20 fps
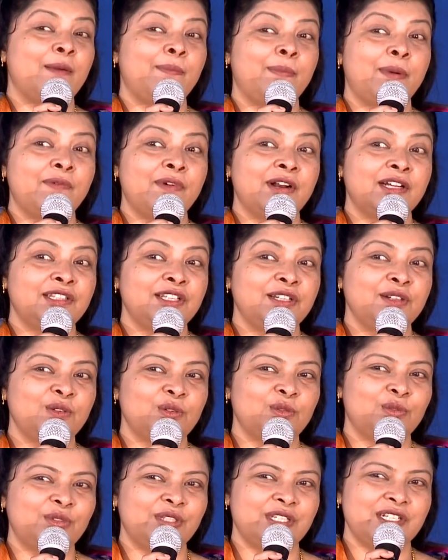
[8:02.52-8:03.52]
అపవాది
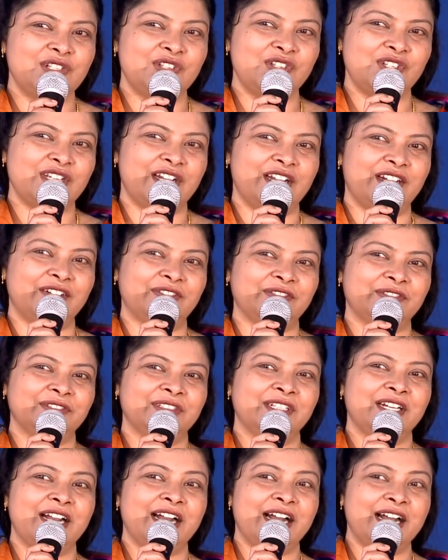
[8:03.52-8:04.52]
గుర్తించాడు
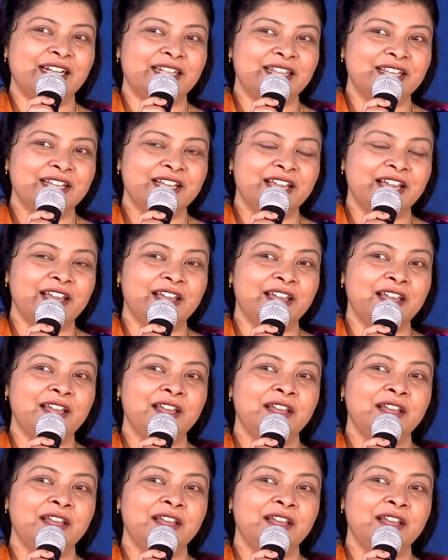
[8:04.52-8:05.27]
అందుకే